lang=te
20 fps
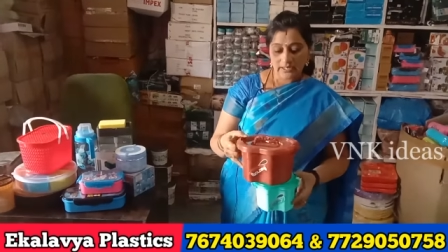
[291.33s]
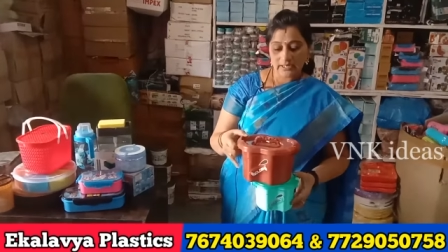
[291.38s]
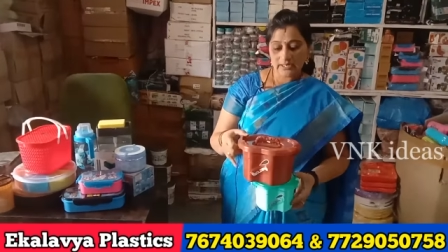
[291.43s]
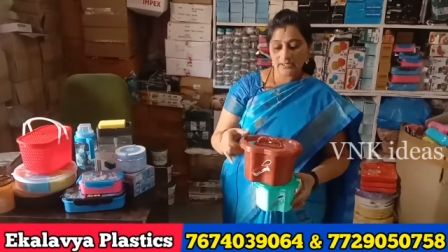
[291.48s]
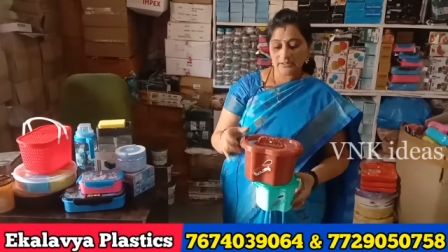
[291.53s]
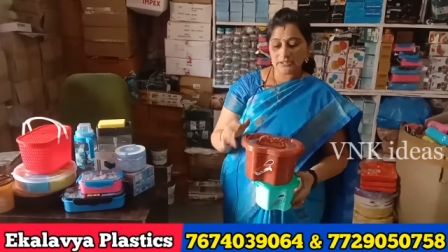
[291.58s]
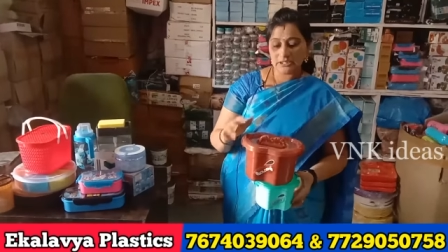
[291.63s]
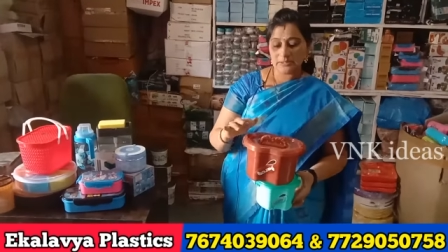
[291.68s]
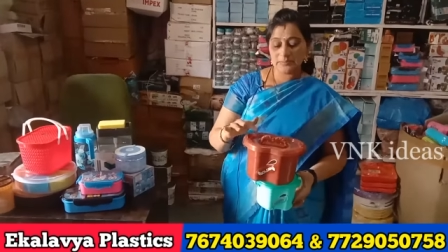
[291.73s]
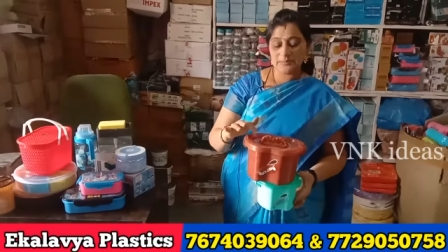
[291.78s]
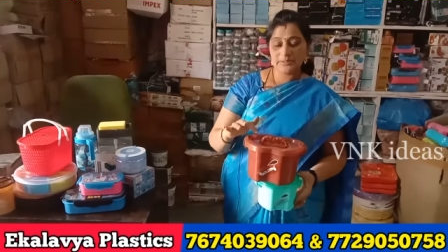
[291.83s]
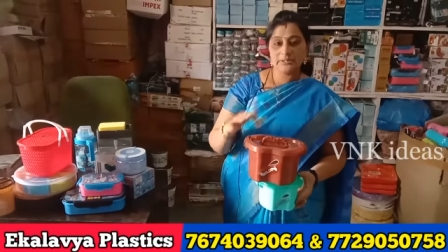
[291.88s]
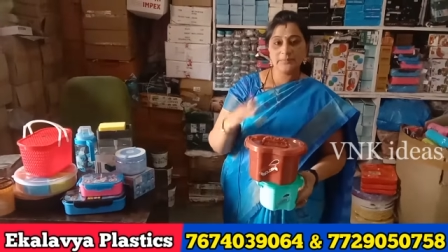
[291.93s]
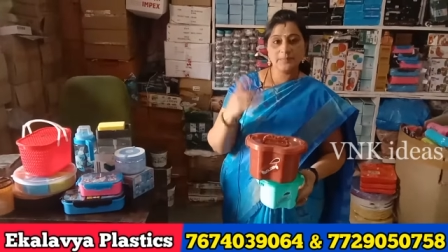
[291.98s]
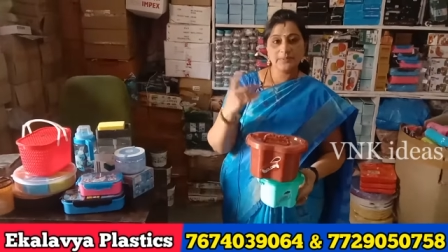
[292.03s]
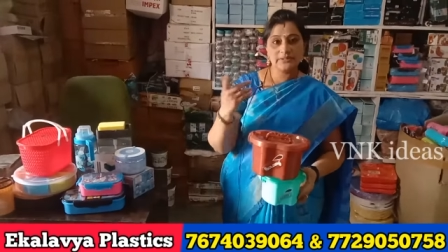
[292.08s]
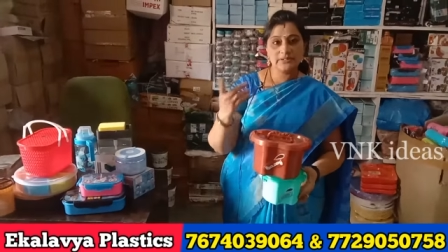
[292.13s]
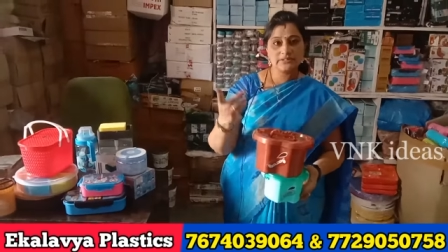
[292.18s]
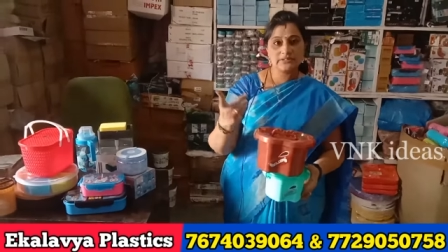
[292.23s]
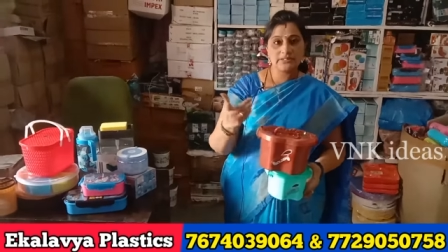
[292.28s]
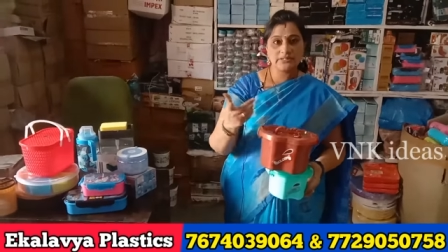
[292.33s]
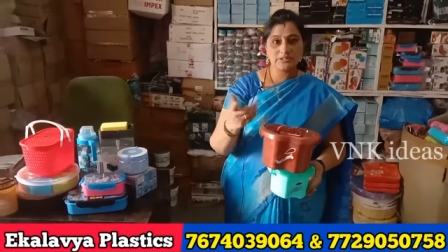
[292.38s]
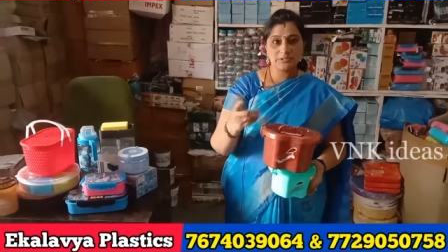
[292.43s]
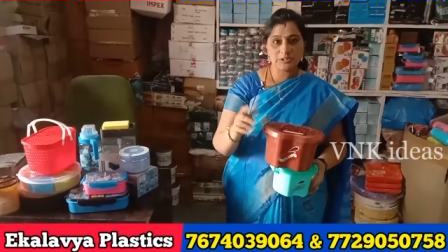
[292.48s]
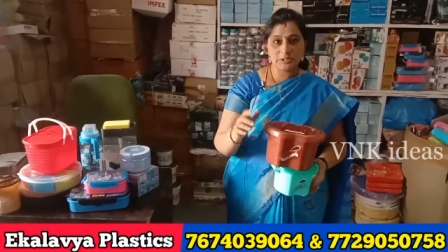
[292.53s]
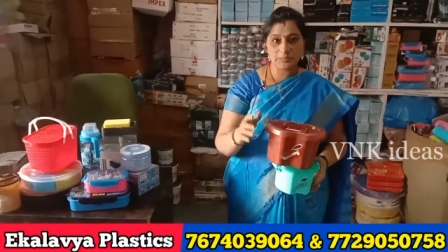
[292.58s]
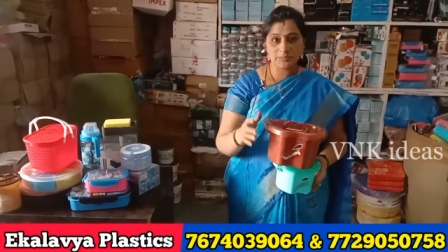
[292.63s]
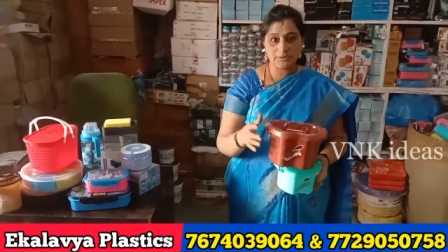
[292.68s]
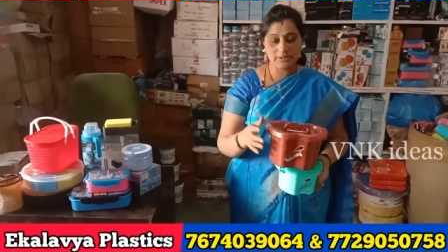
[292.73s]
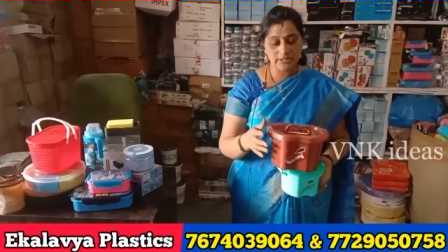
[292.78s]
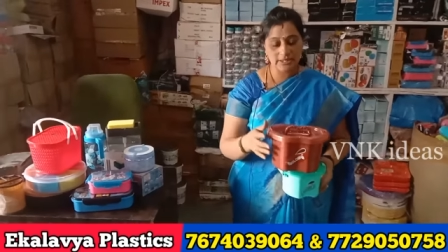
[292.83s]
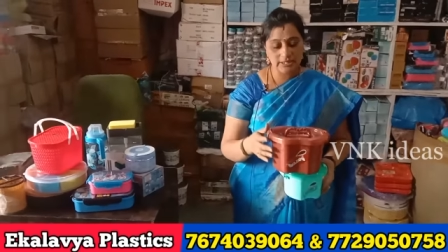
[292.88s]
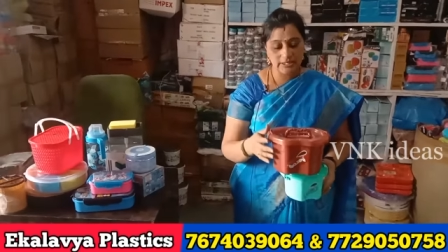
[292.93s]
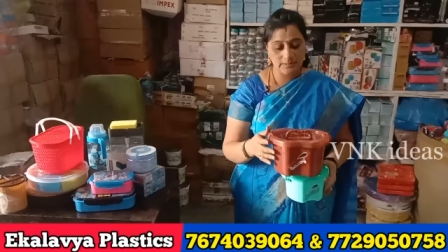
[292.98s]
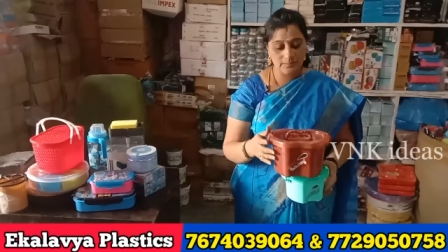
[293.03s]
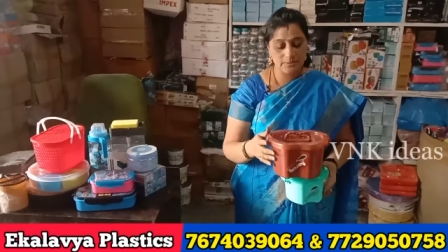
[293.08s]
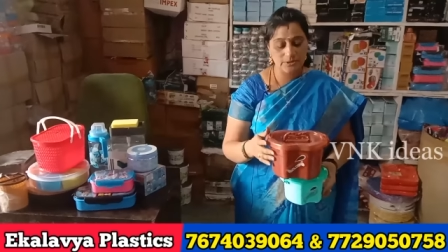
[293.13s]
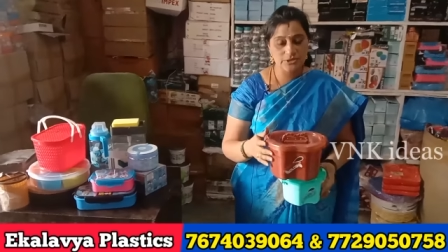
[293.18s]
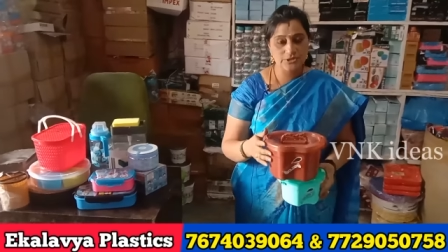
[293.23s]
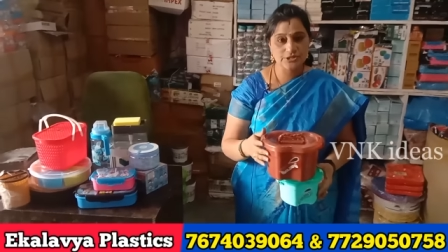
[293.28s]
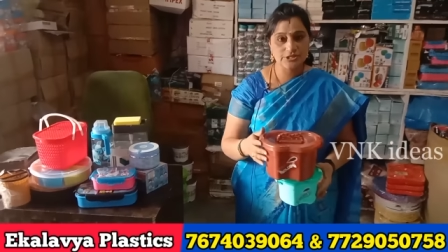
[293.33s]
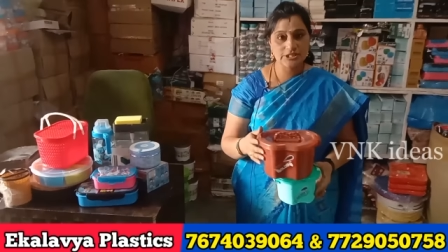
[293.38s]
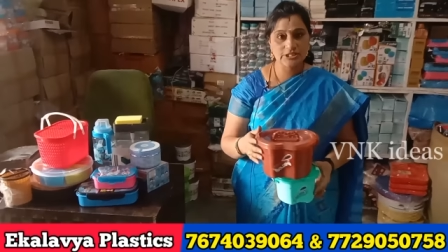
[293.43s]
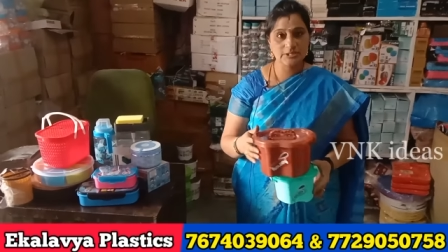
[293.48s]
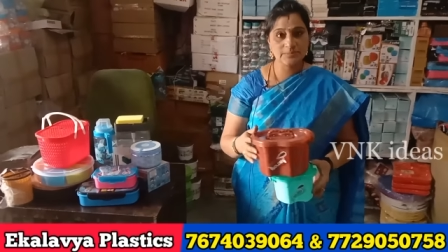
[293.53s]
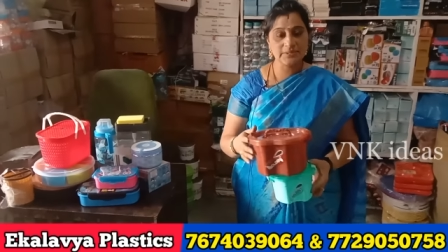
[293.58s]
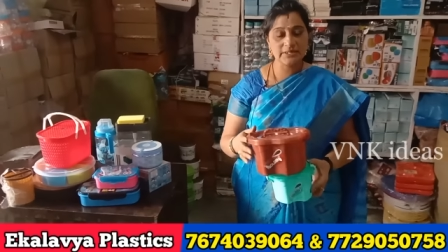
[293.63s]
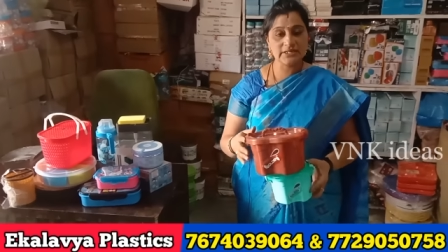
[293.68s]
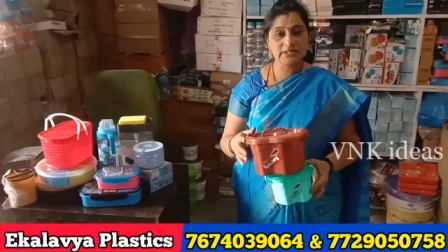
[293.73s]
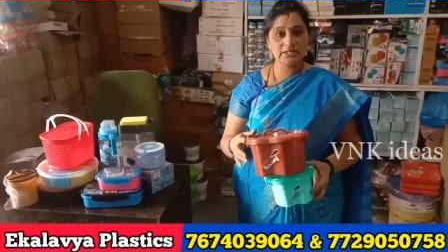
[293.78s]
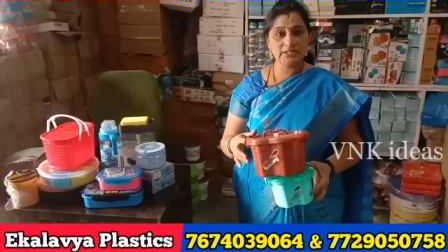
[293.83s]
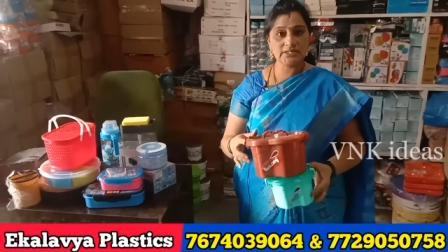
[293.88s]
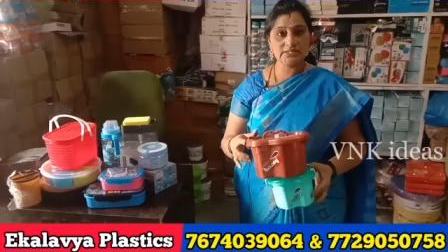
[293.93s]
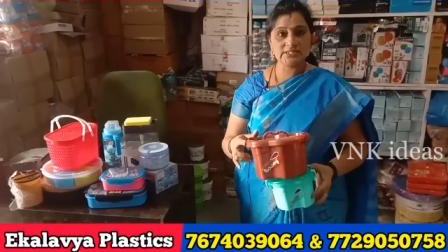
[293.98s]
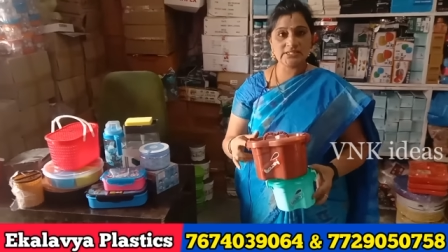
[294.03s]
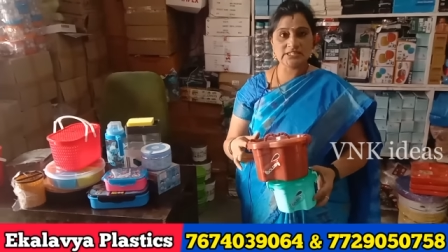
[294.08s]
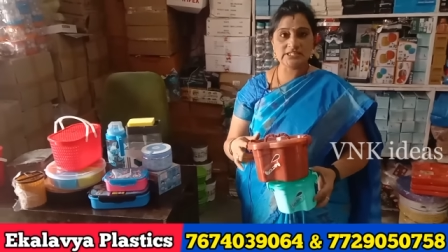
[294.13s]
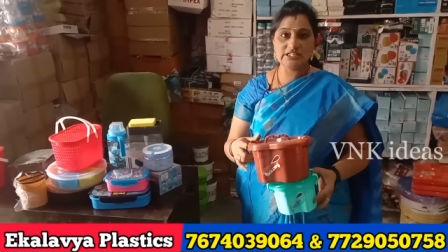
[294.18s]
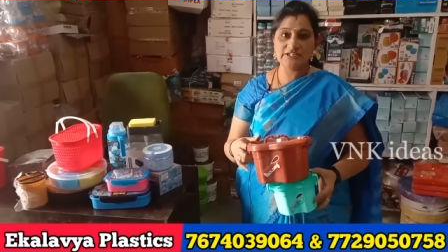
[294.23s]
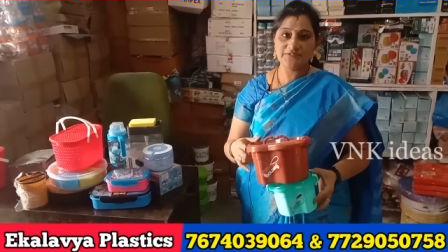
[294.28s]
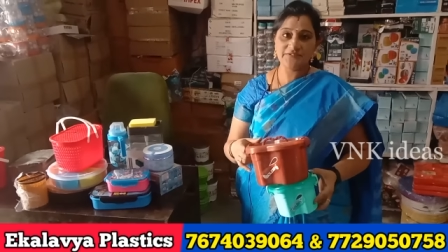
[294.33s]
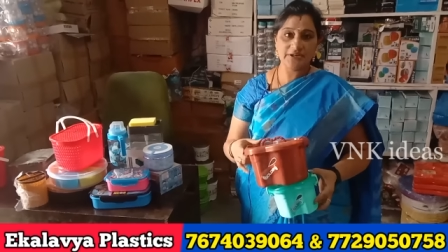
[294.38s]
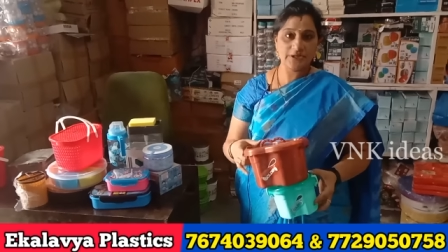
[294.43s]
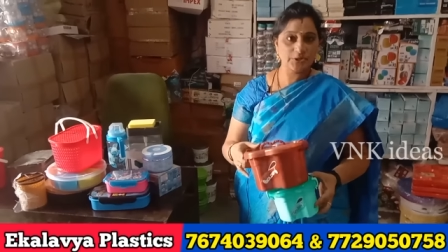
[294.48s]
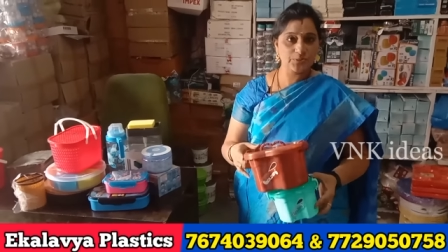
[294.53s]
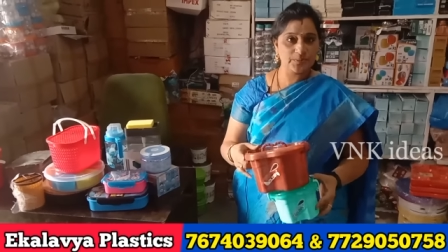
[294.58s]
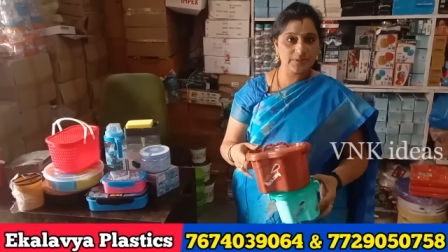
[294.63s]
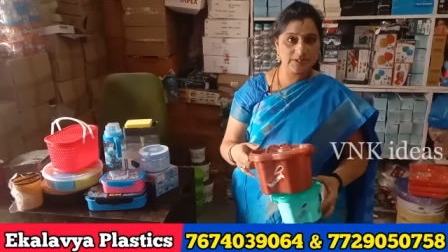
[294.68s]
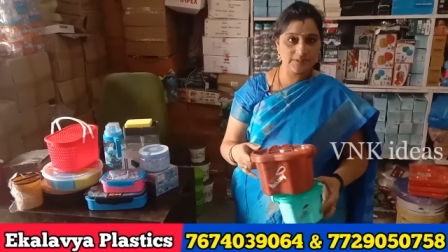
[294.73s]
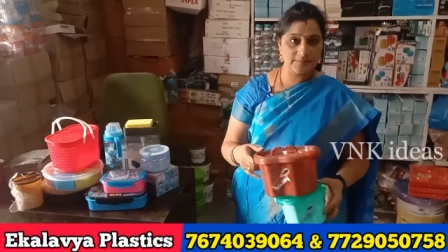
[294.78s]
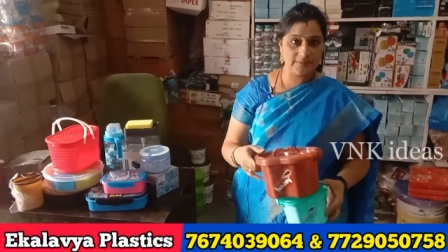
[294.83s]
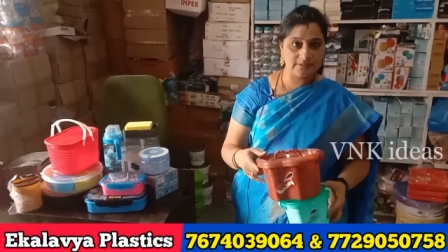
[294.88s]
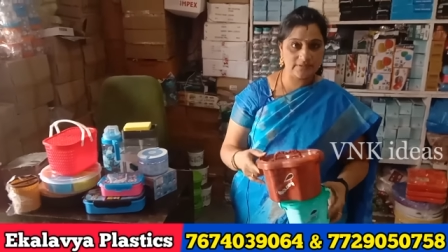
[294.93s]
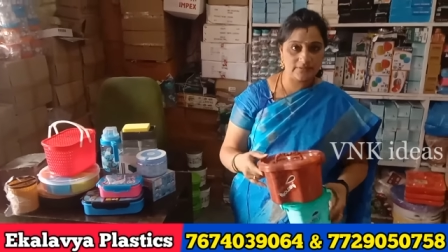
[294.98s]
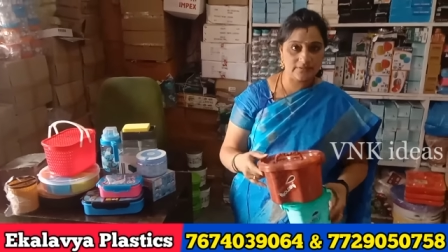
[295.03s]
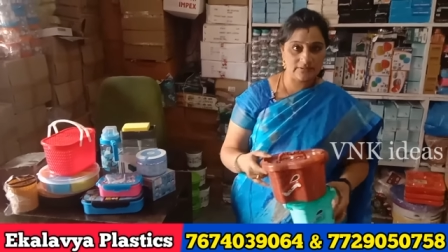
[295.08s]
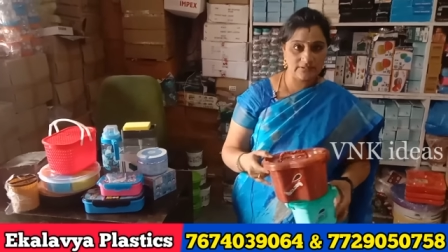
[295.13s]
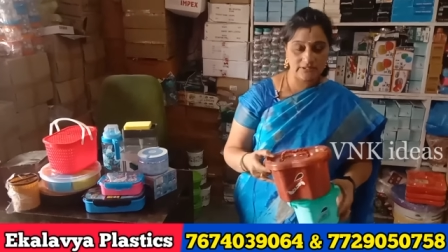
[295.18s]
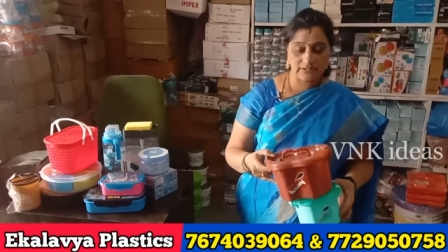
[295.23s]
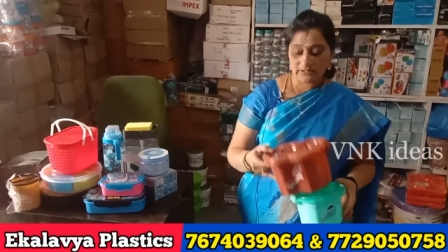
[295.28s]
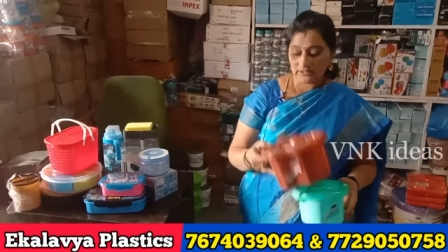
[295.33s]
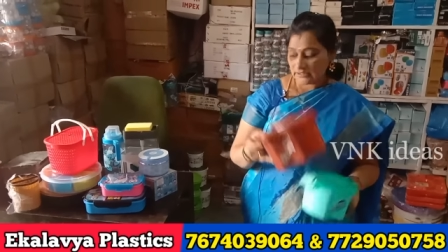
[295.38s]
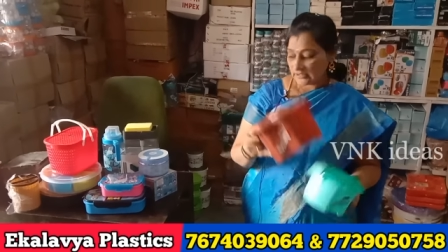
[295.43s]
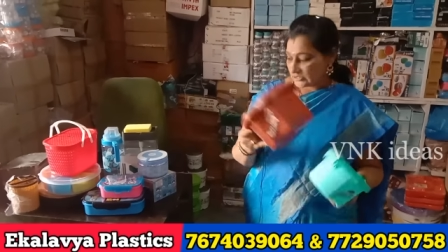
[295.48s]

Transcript: అంటే దీని మీద పెద్ద సైజు త్రిబుల్ నైన్ నెంబర్ వచ్చేసి మనకి సిక్స్టీ ఫైవ్ రూపీస్ పడుతుంది